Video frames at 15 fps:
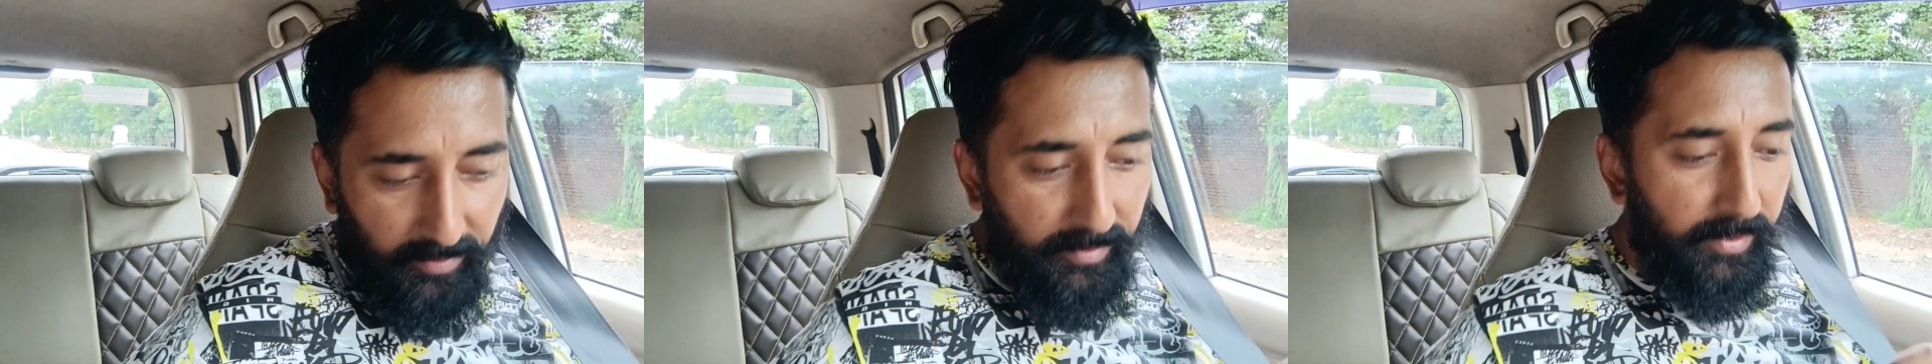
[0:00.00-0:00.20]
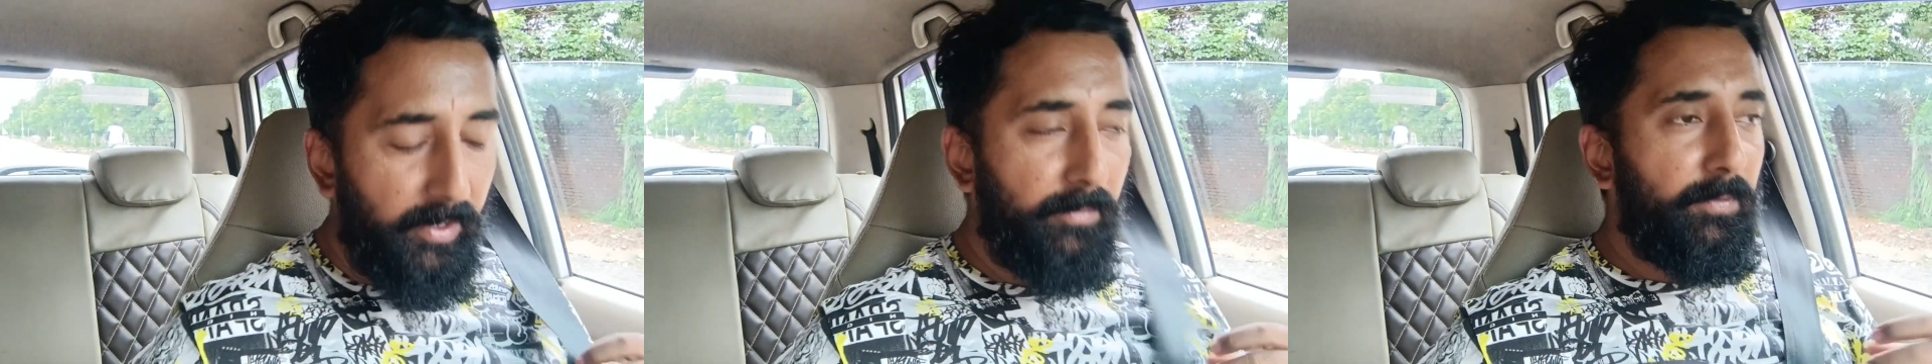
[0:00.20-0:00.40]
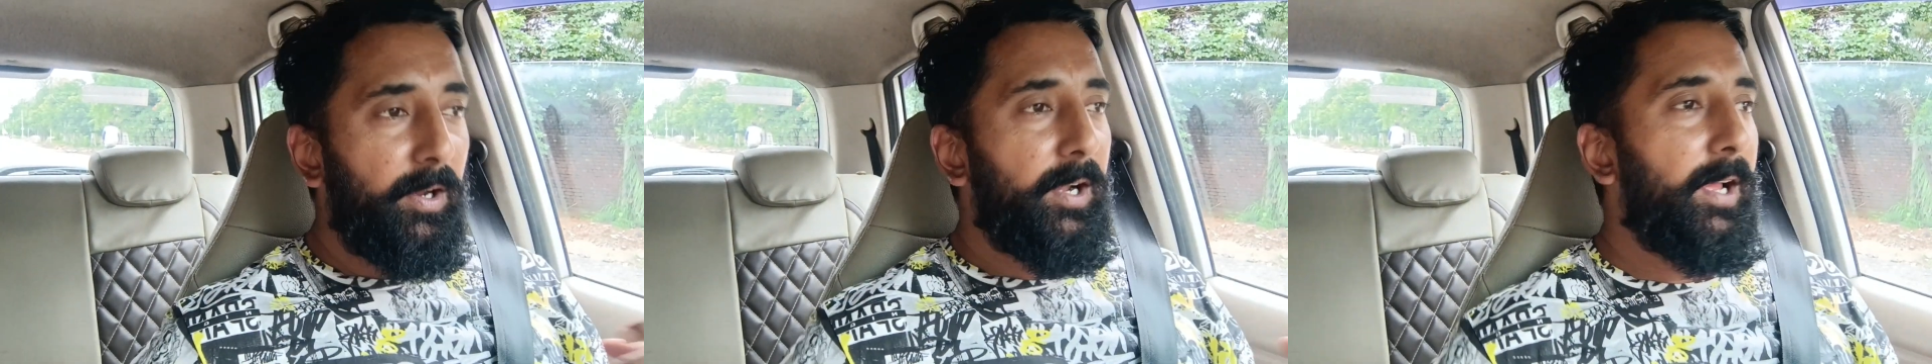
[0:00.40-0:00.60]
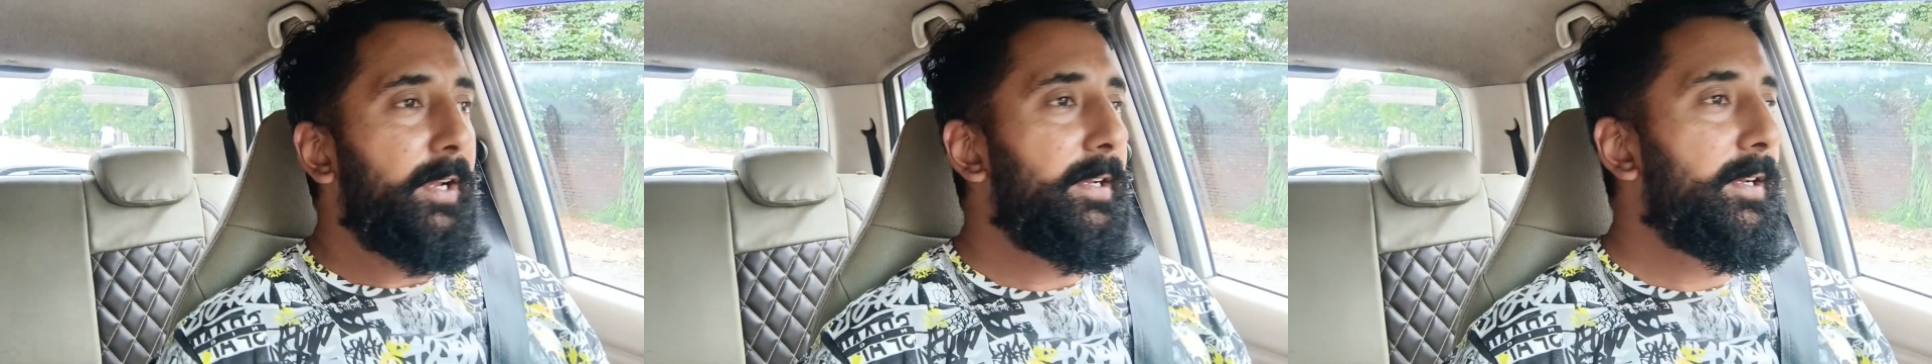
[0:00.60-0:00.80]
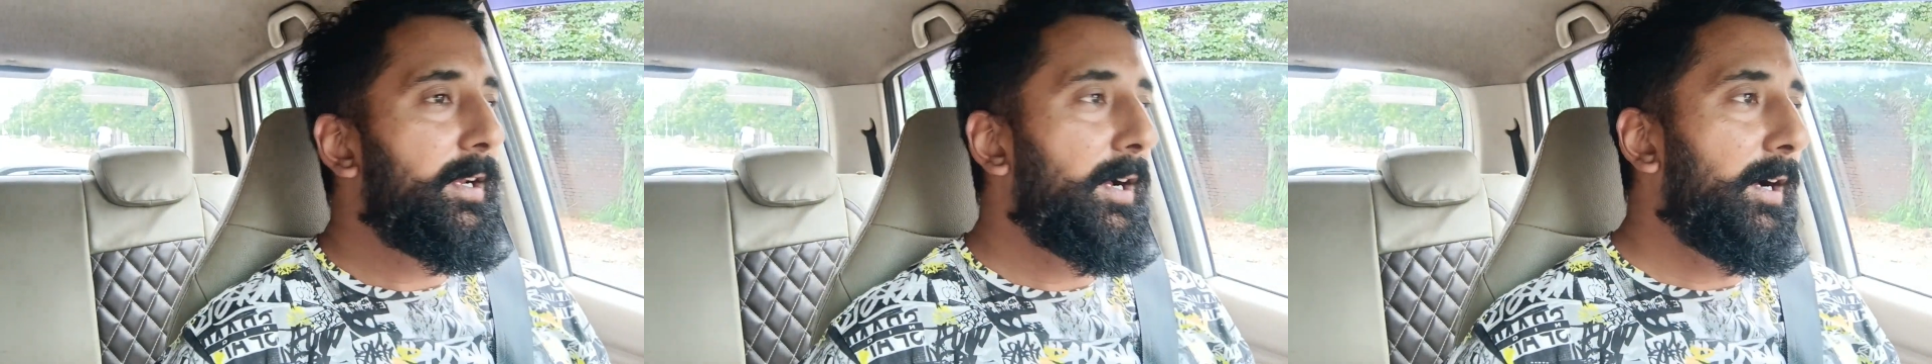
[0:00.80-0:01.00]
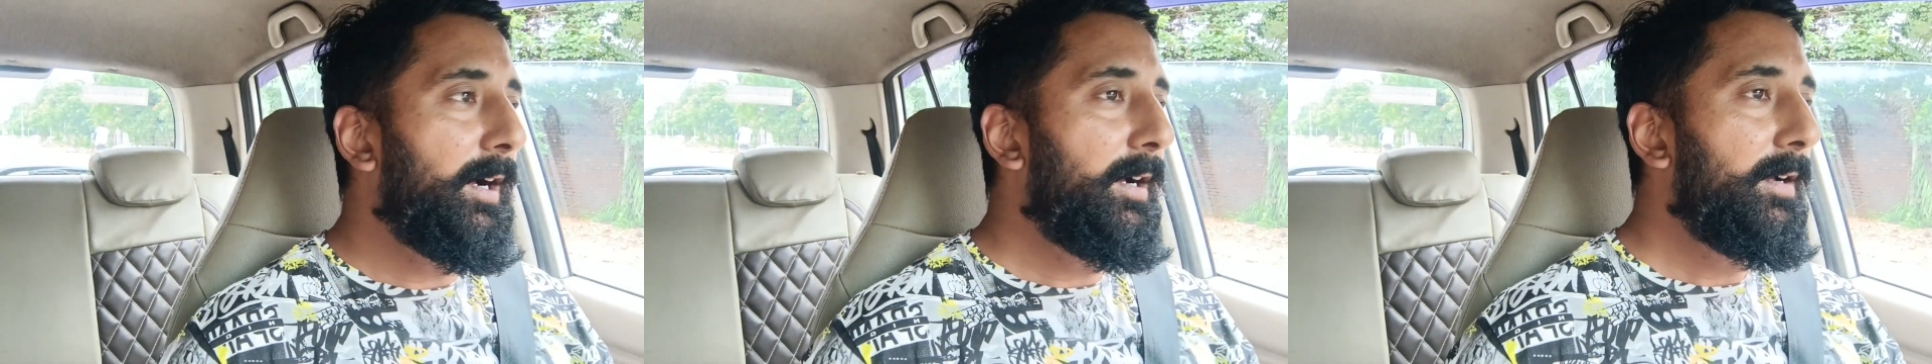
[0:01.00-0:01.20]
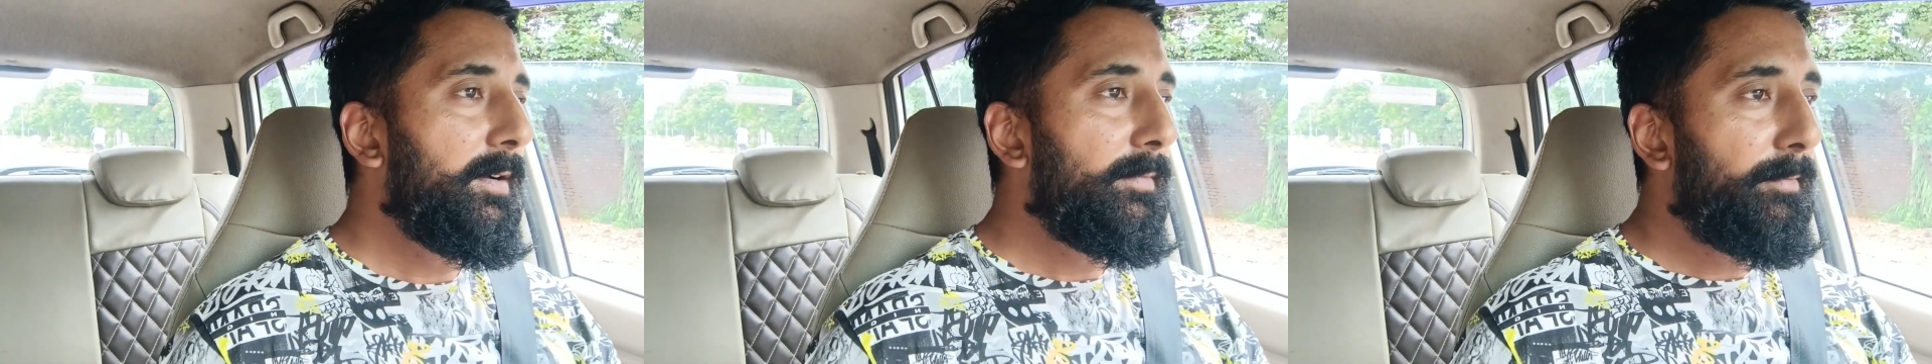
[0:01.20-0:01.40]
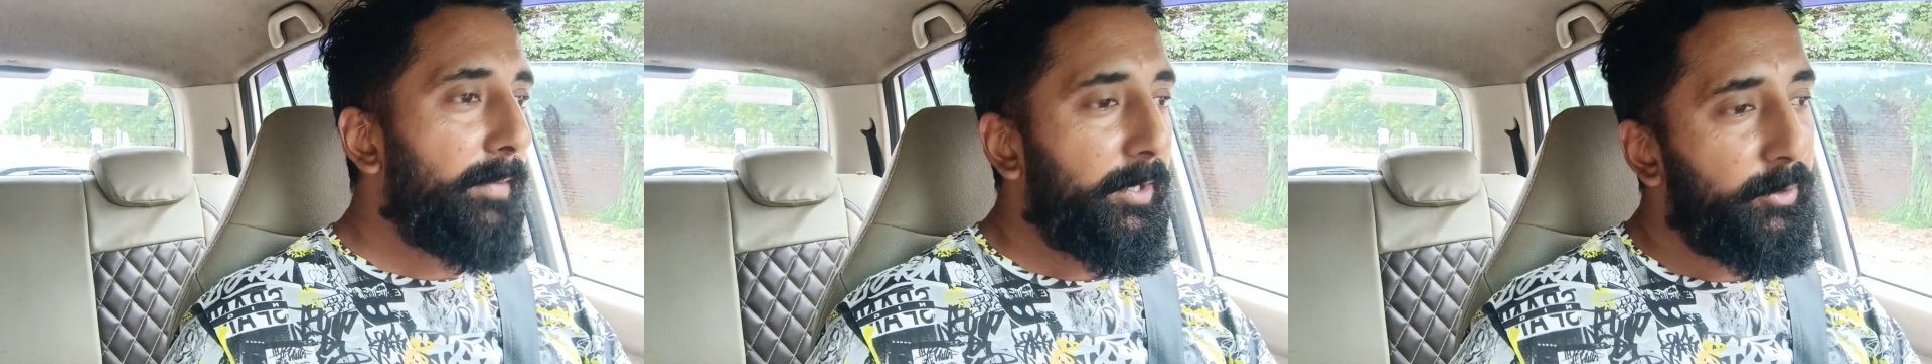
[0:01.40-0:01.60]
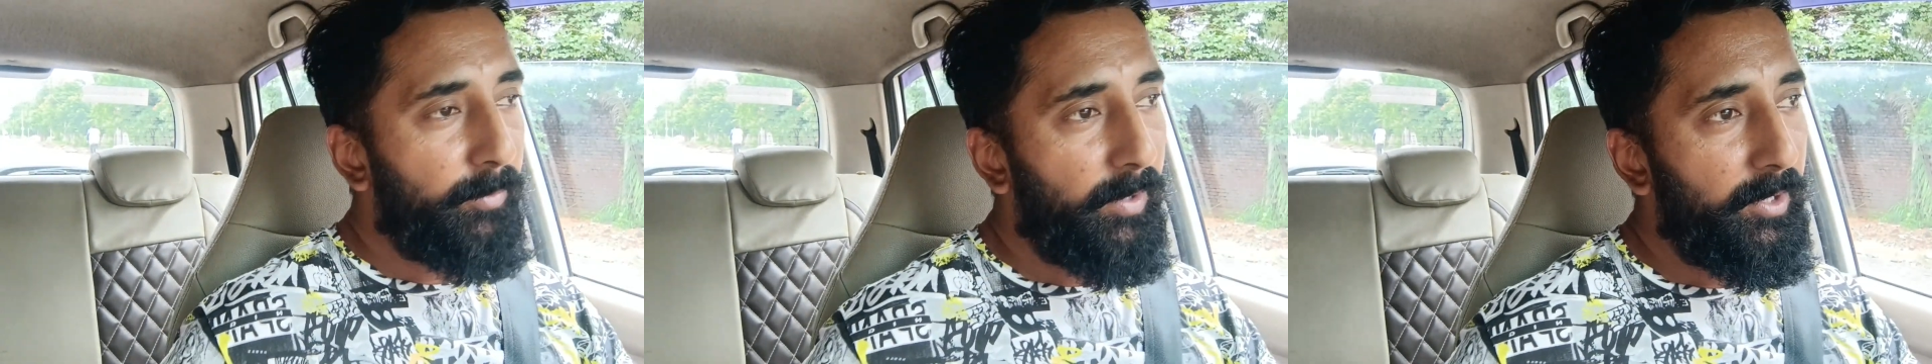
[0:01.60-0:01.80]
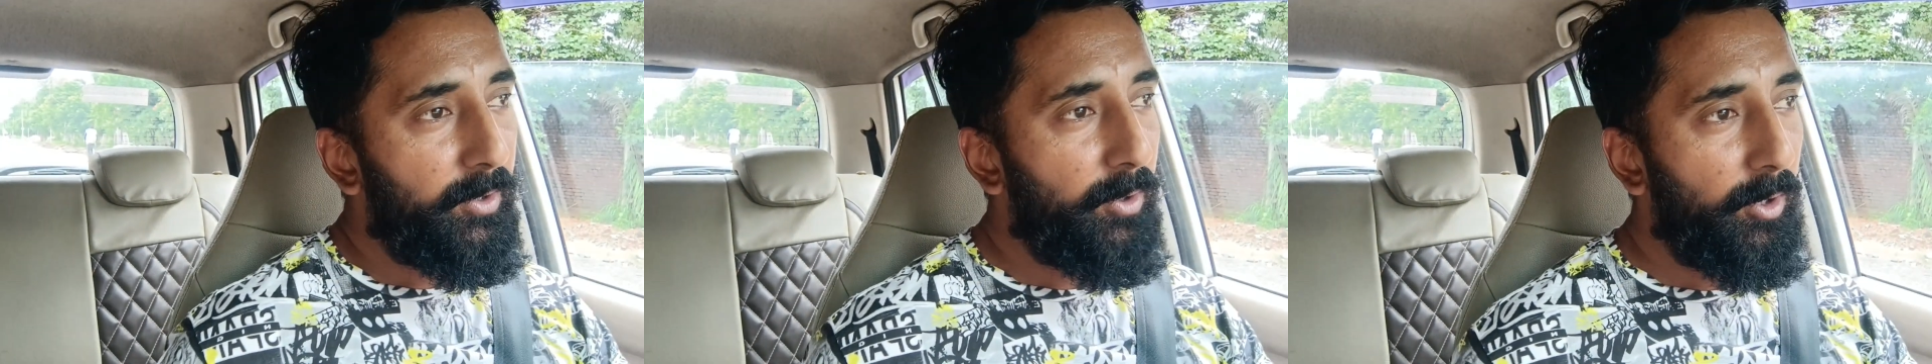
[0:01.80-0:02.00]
रेलवे लाइन का मधुबन